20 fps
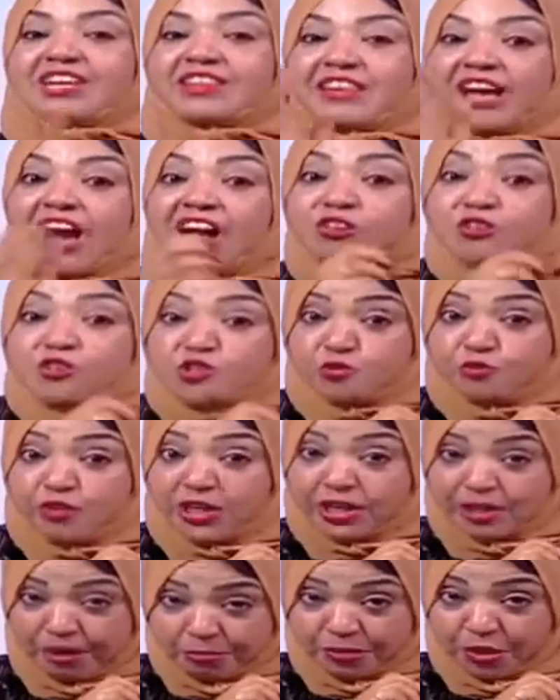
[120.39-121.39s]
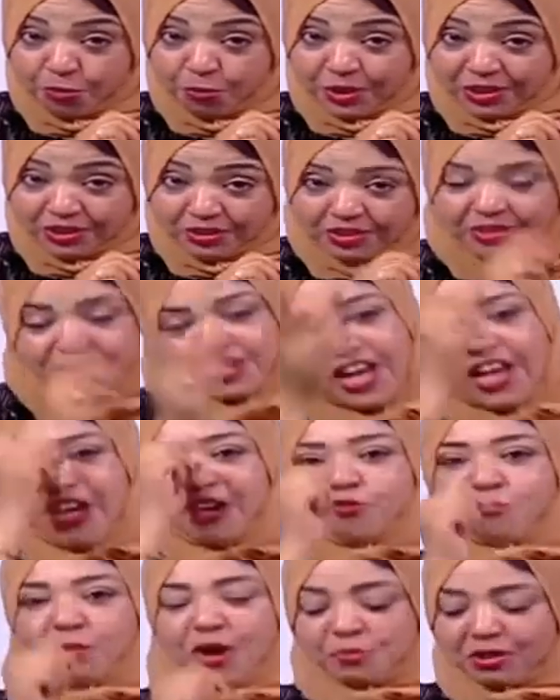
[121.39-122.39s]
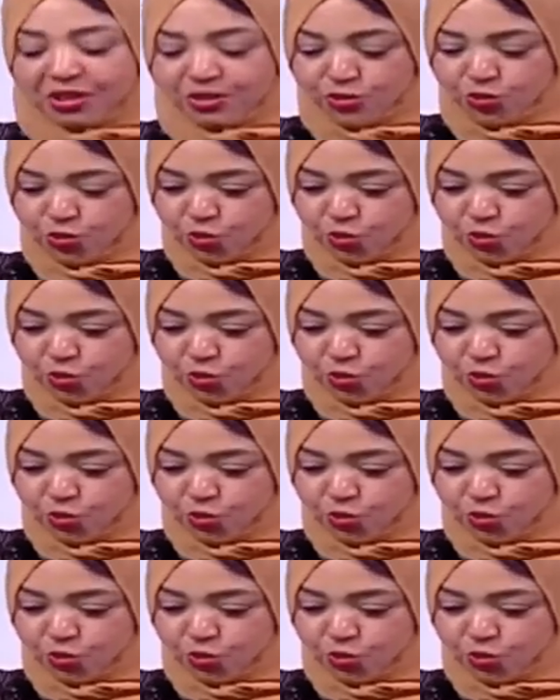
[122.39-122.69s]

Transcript: تعال نشوف الكلام دوت تعالوا مع بعض